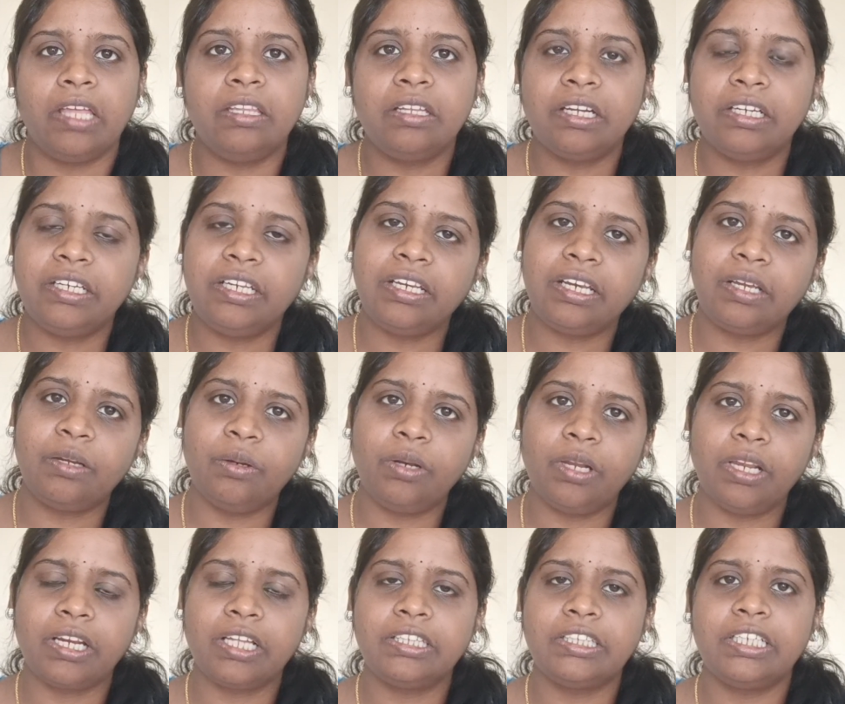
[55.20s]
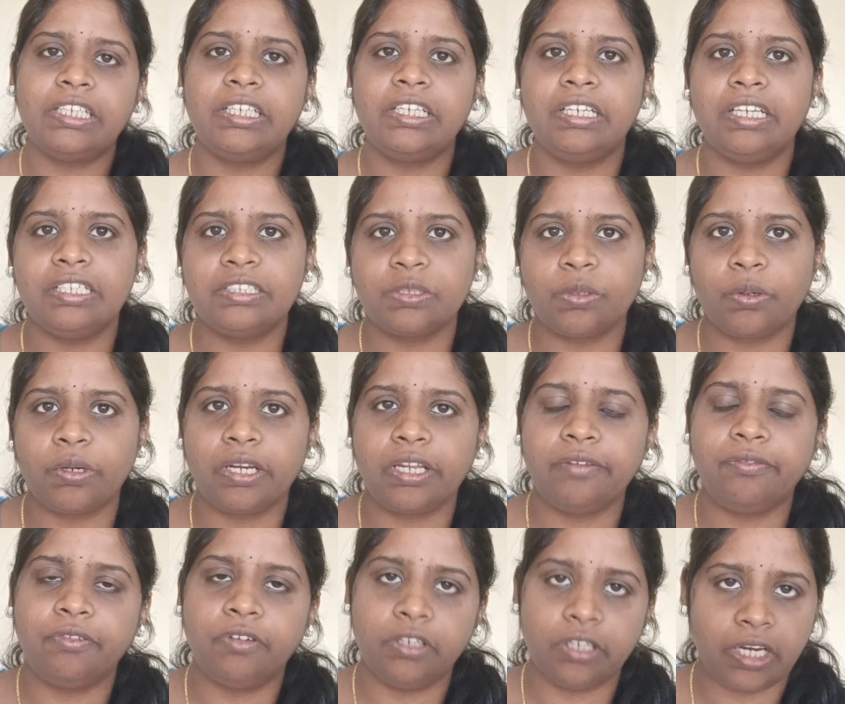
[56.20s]
ఎందుకంటే రెగ్యులర్గా థర్టీ డేస్
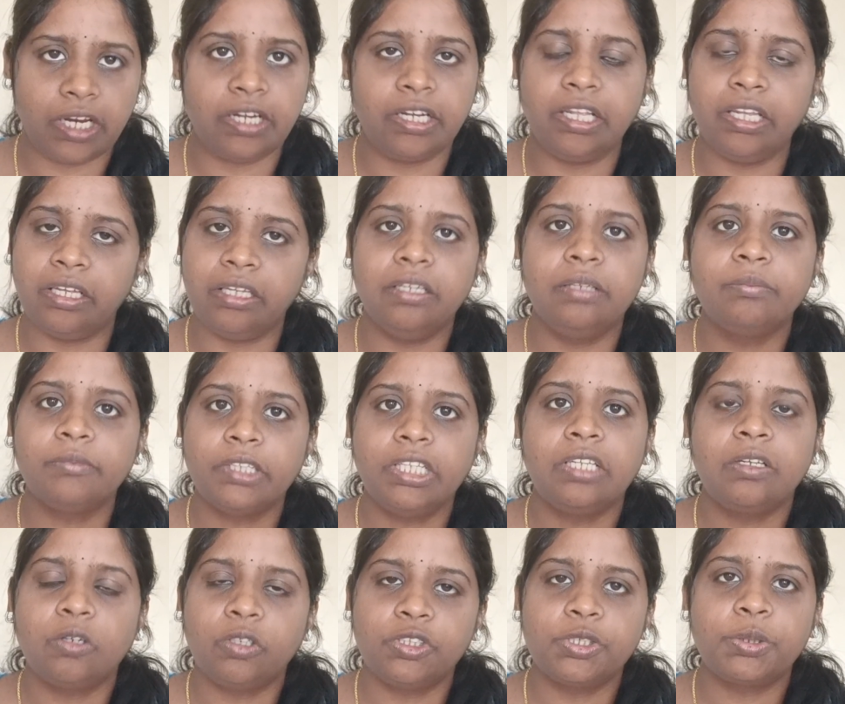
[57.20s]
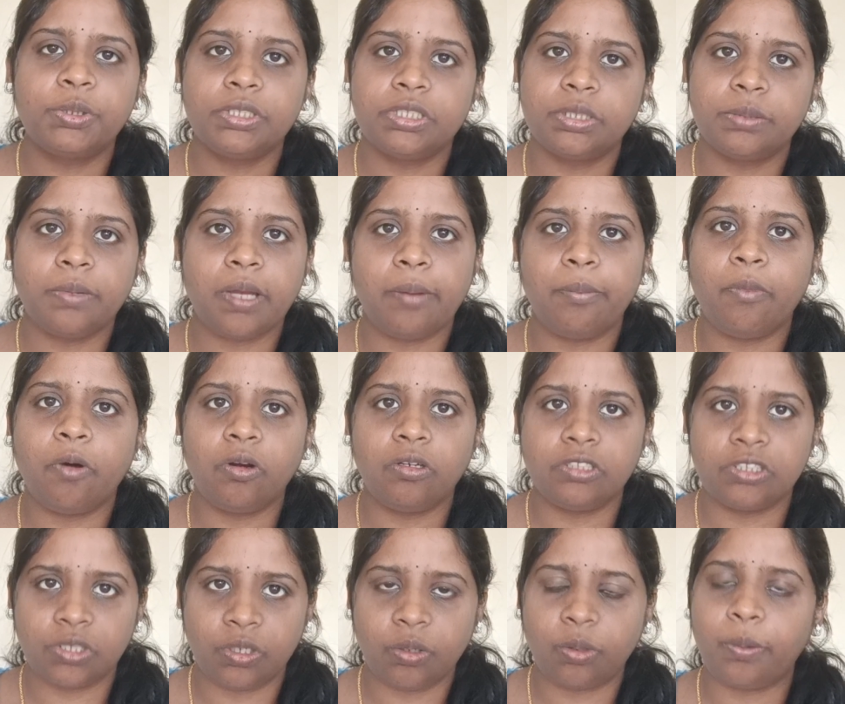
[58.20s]
ఒకటే ఫుడ్ అంటే కొంచెం కొంచెం
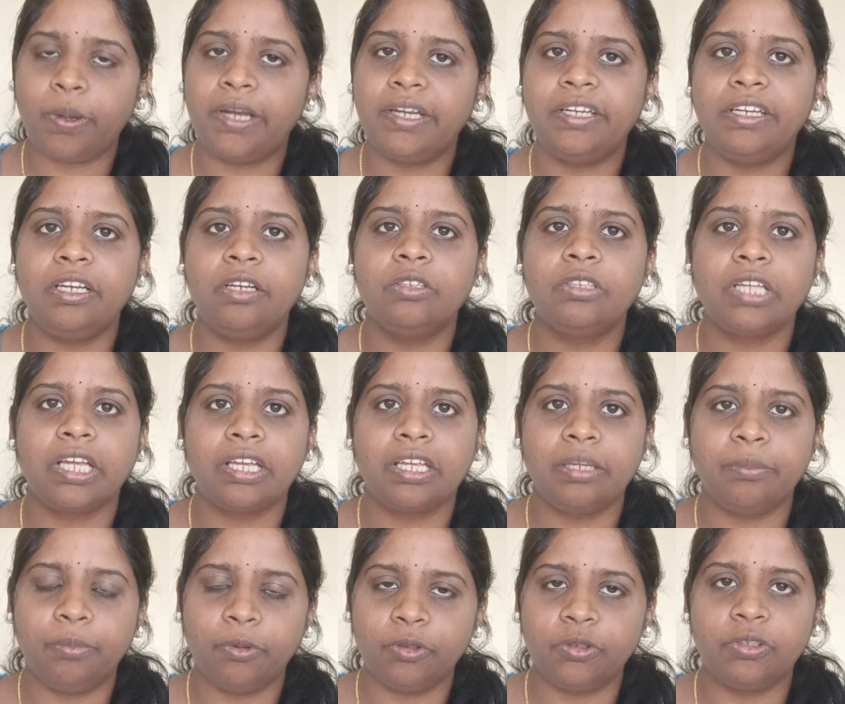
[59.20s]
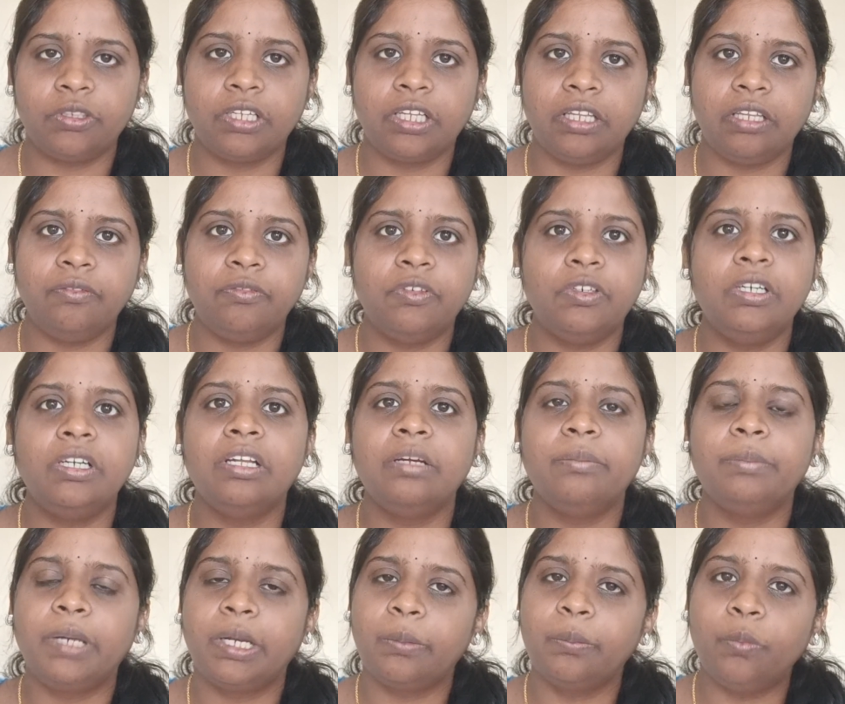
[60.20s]
అమౌంట్స్లో క్వాంటిటీలో తగ్గిపోతుంది కదా ఫుడ్
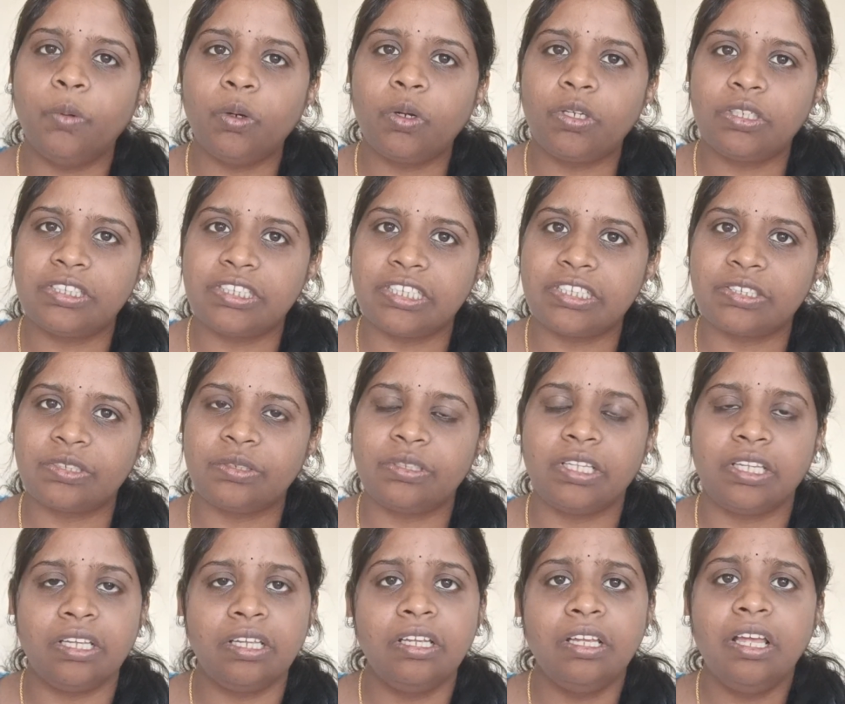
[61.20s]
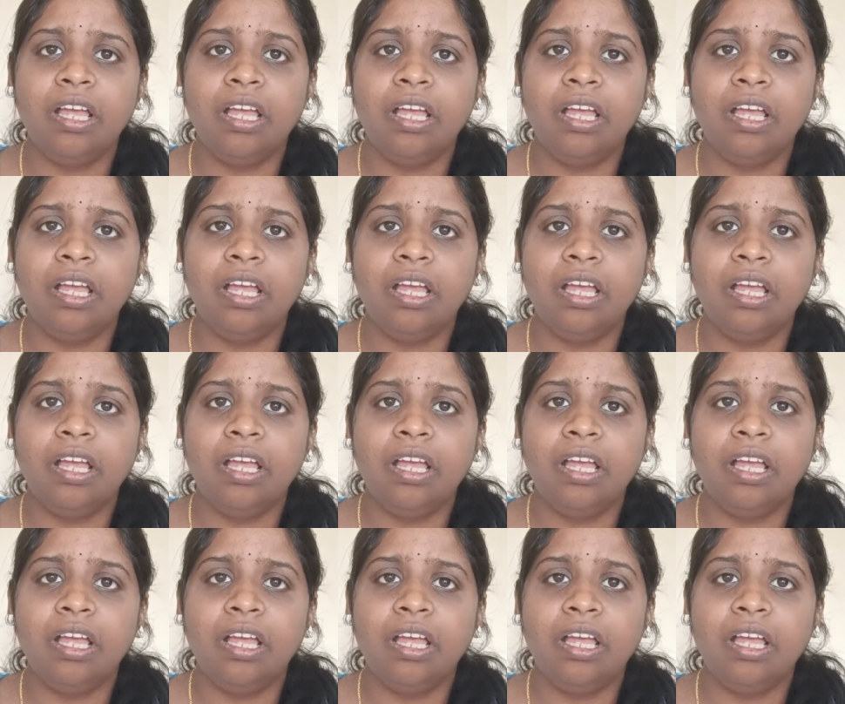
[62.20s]
మనకు బోర్ వచ్చేస్తుంది